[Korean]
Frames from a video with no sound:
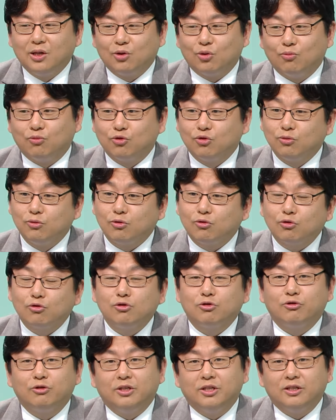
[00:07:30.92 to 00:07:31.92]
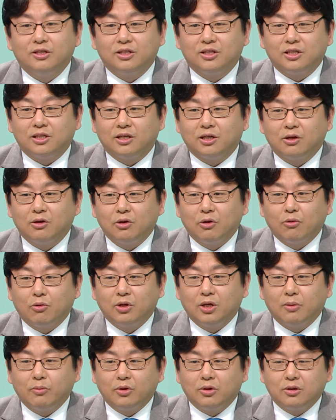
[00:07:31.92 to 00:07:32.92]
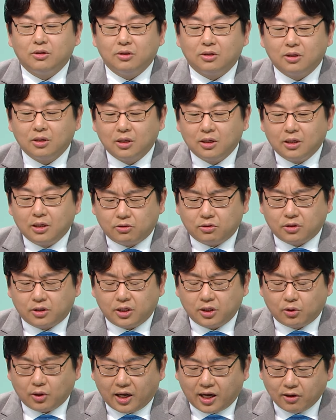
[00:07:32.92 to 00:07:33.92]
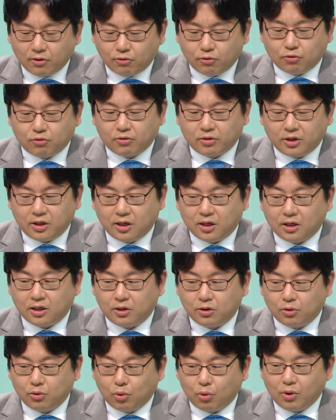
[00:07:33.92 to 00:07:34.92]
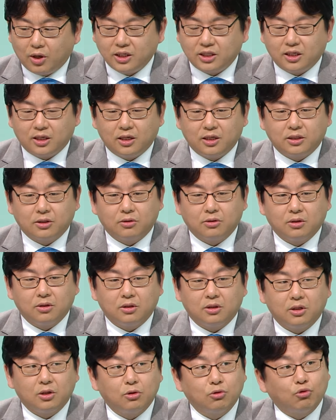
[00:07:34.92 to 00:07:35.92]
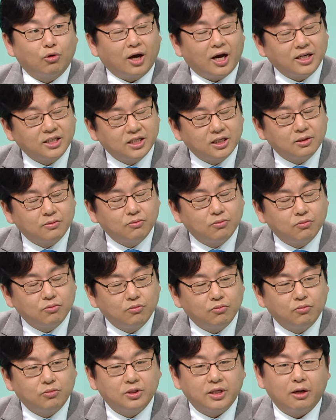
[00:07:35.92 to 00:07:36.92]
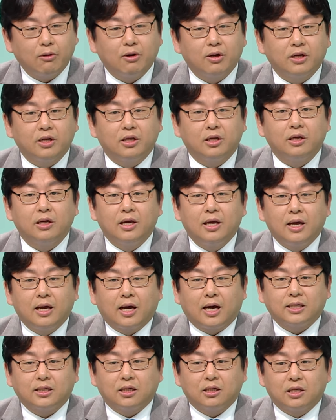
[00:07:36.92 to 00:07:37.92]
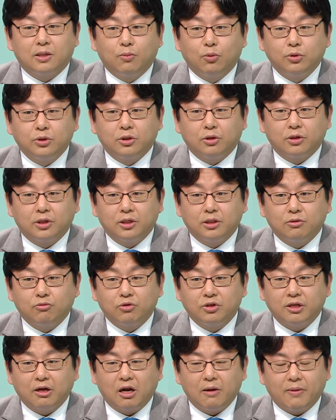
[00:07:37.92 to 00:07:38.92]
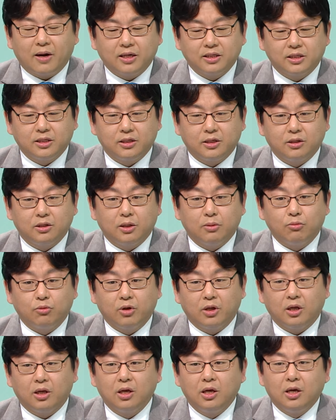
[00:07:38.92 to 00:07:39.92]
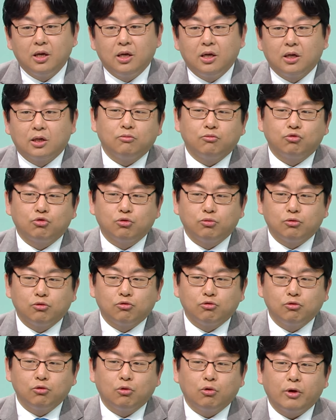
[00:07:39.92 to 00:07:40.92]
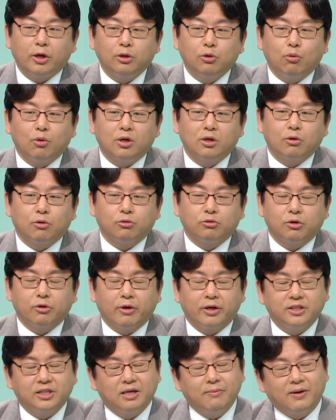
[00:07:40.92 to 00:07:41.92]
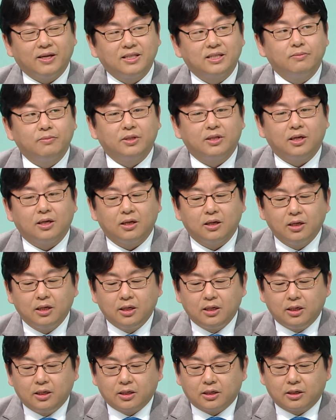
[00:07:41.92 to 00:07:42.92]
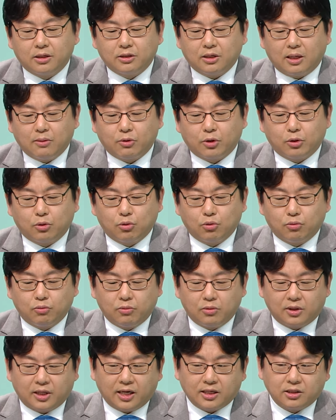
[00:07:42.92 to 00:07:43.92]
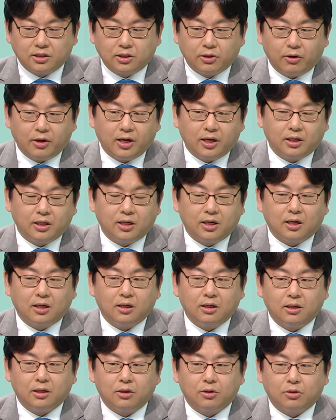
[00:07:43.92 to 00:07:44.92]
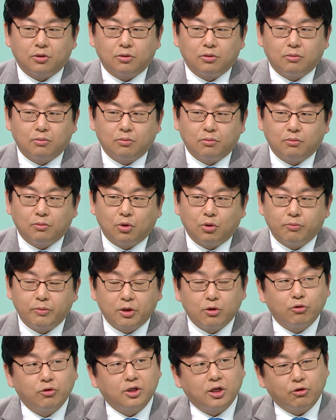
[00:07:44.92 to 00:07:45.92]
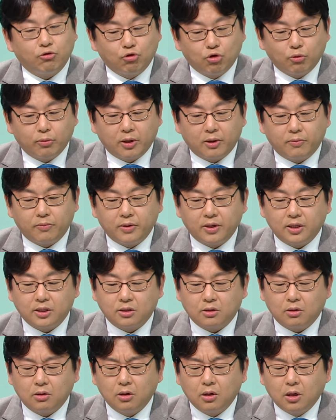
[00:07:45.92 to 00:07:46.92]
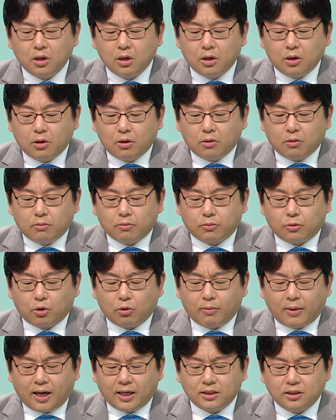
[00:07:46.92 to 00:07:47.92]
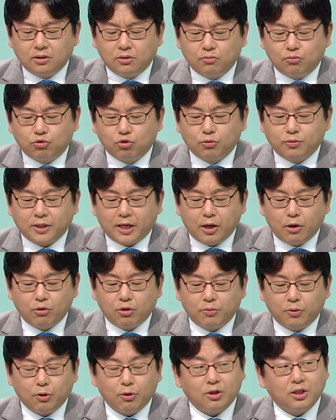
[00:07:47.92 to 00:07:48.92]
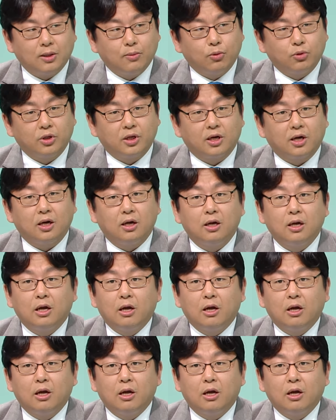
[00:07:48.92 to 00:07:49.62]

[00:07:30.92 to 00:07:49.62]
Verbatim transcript: 또 무릎을 꿇을 수 있는지 왜냐하면 특히 한국이나 이런 동아시아에서는 이런 네. 좌식 생활이 가장 기본적인 우리 생활 방식이기 때문에 네. 무릎을 꿇고 행동하는 것들이 굉장히 많습니다. 그래서 아무래도 다른 서양이나 이런 뭐 미국이나 유럽에 비해서 더 많은 무릎 사용이 필요하다 보니까